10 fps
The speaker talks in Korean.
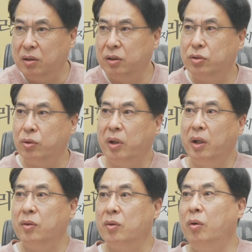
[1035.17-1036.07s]
이라크
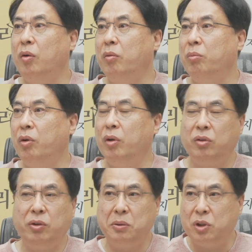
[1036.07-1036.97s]
쪽에서 뭐
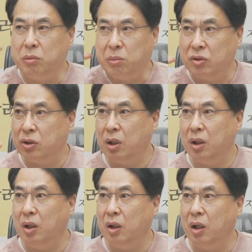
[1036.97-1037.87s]
들은 척 만 척
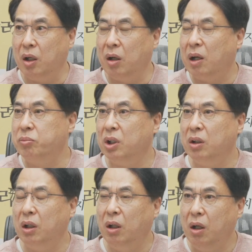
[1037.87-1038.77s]
하다가
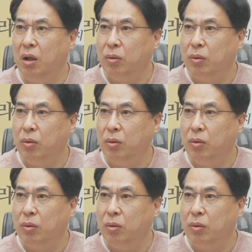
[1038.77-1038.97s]
갑자기 예.